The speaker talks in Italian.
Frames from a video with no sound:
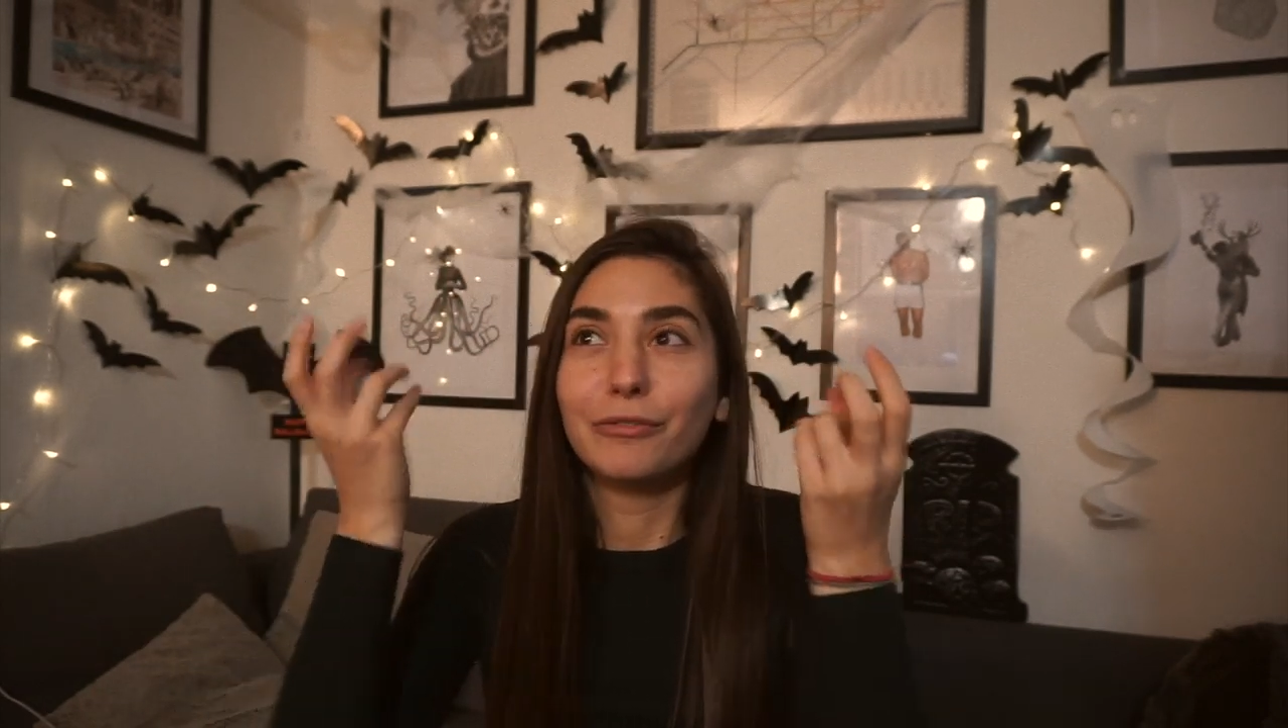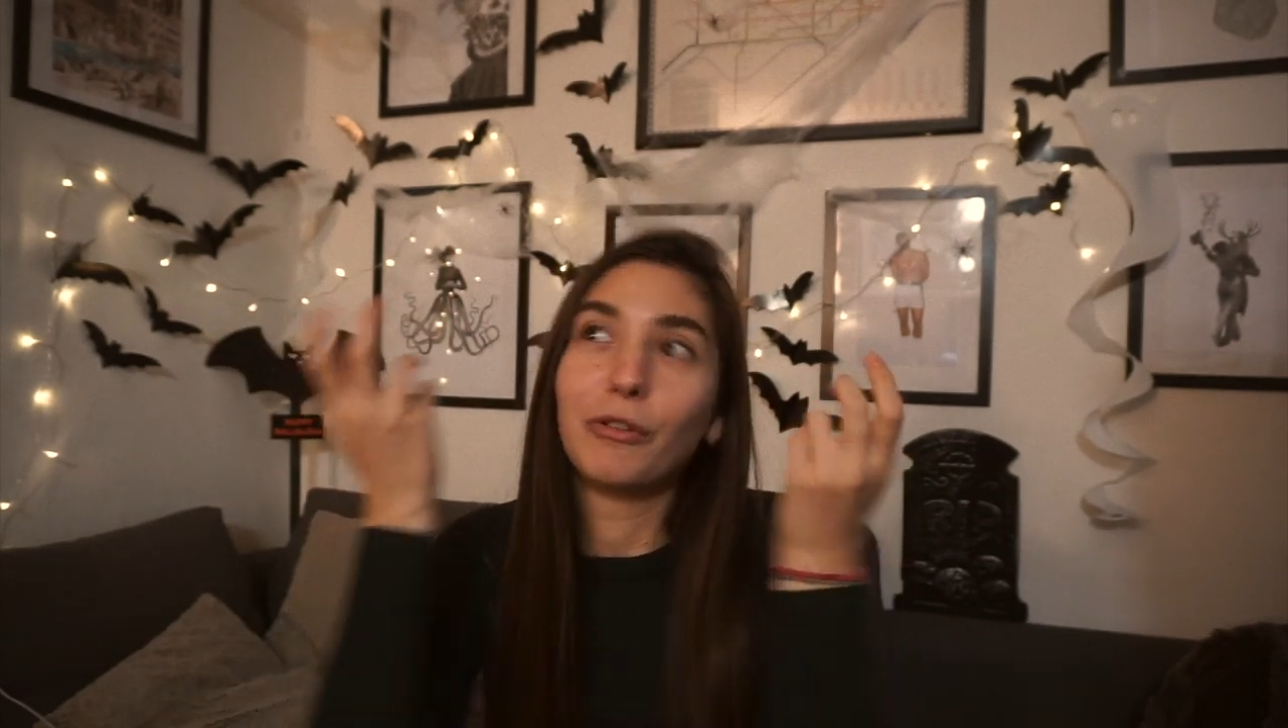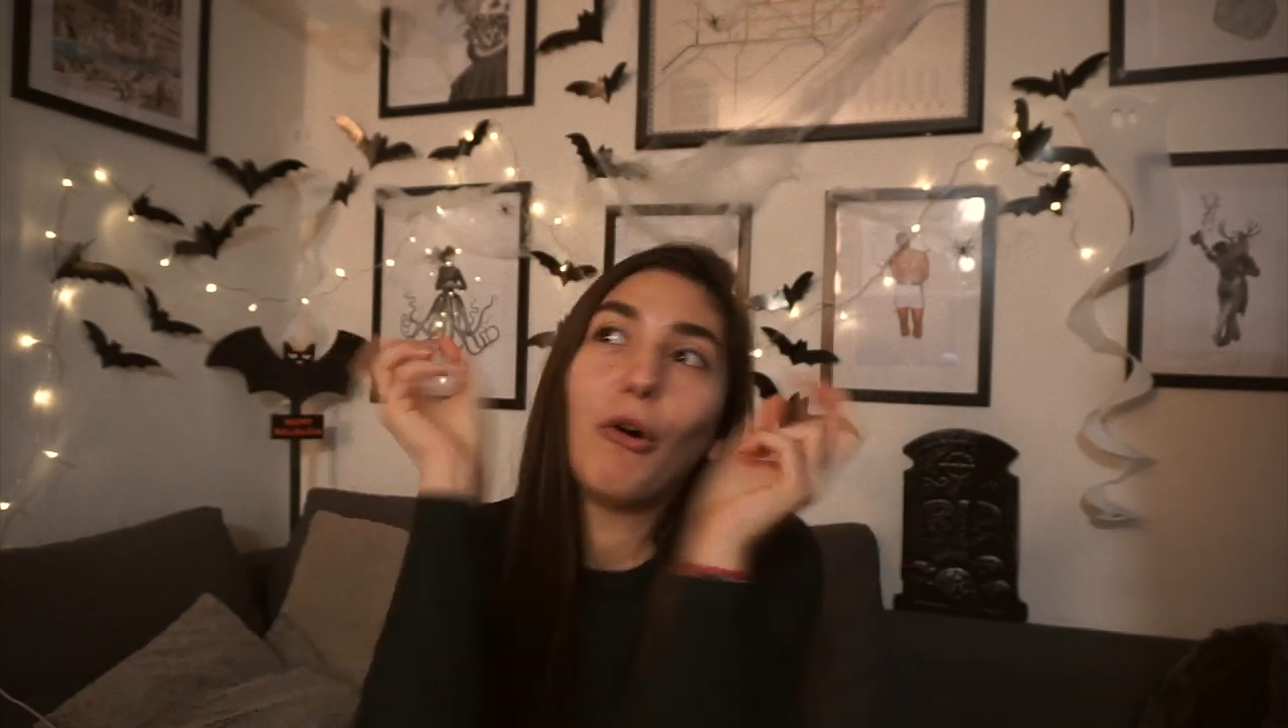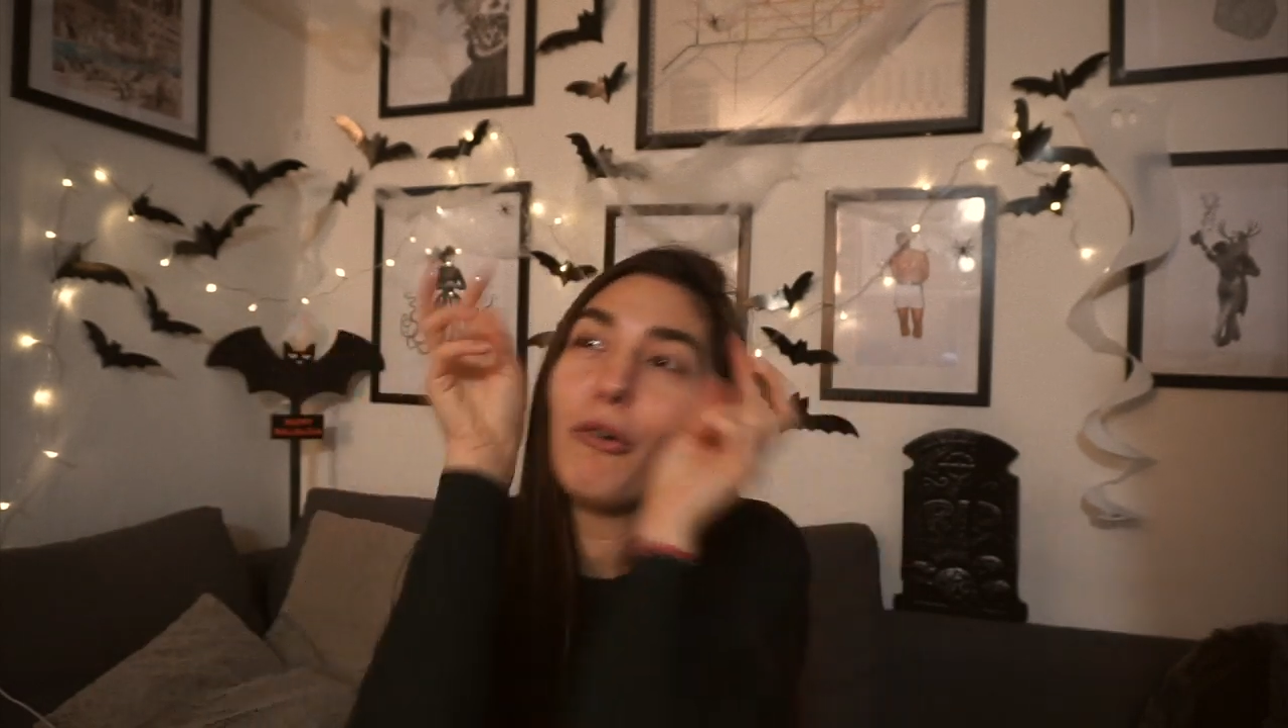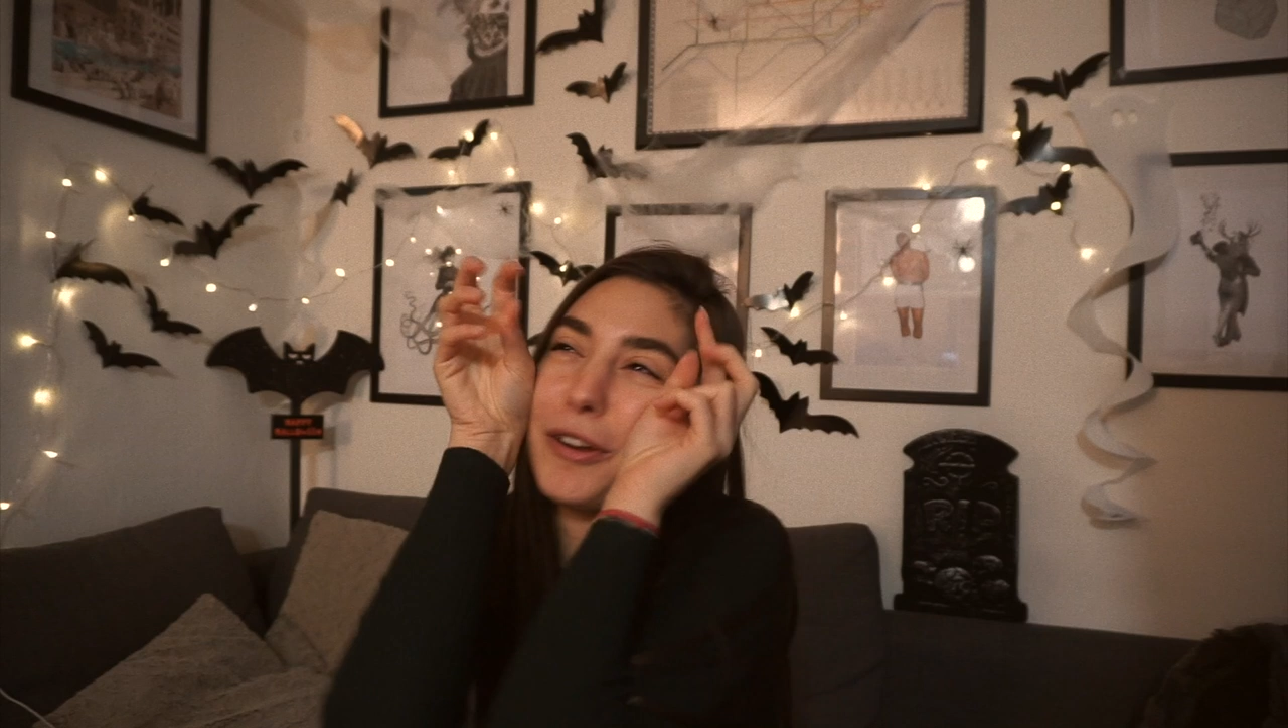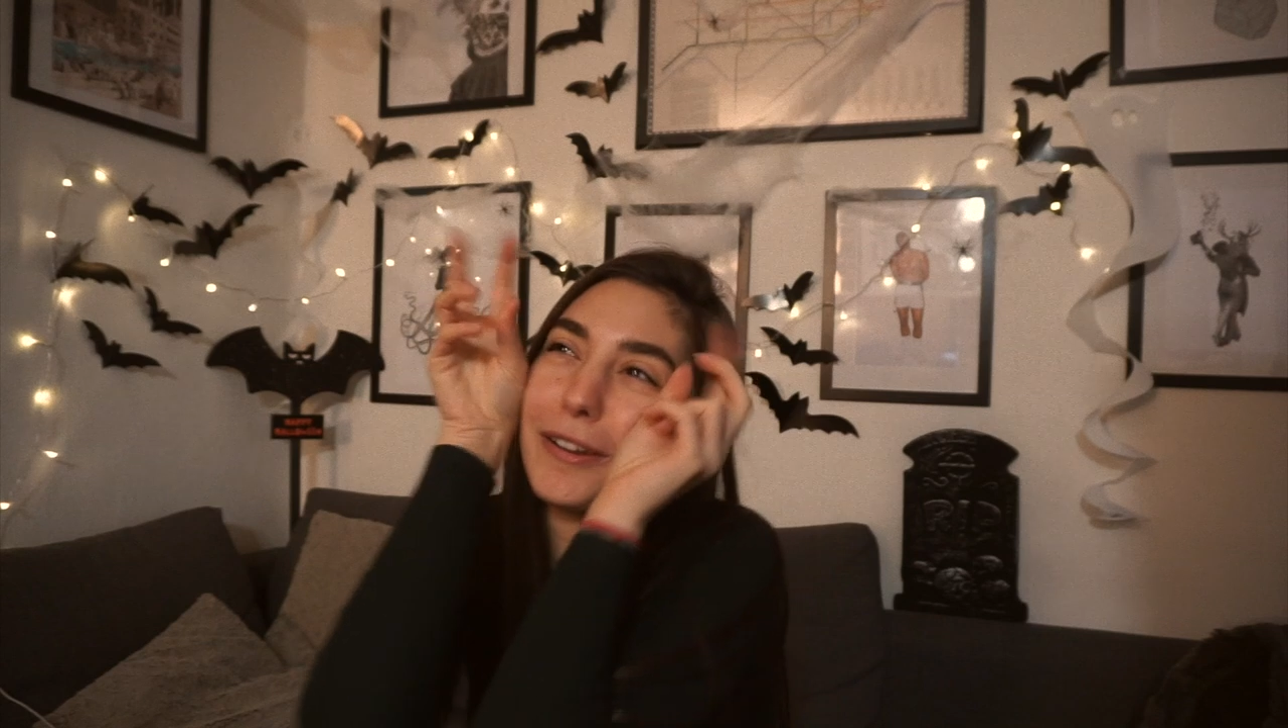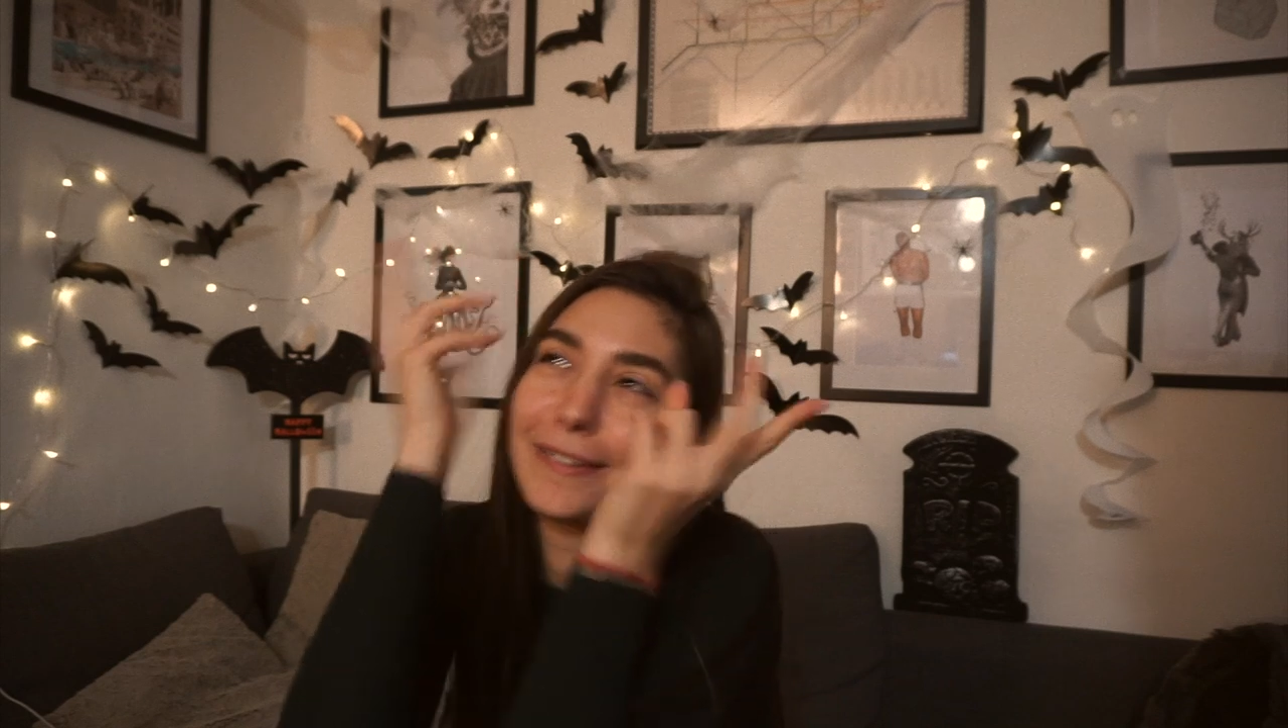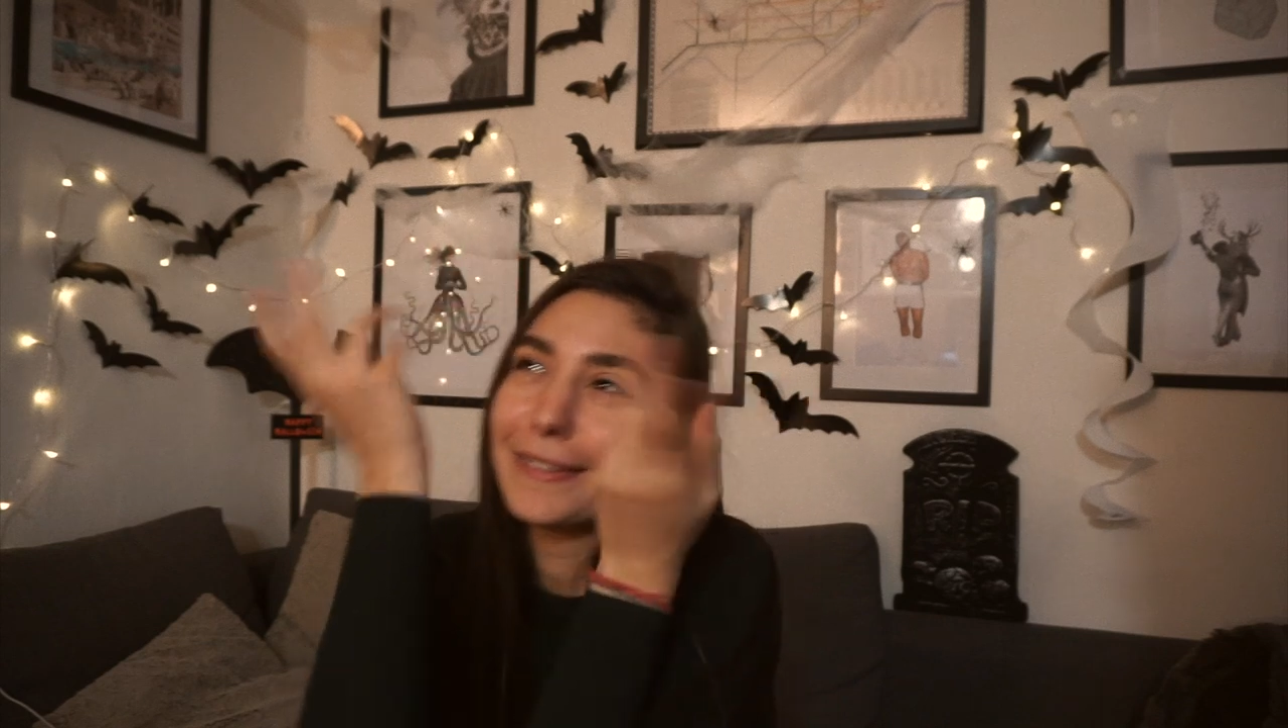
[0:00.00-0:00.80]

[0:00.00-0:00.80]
vlog,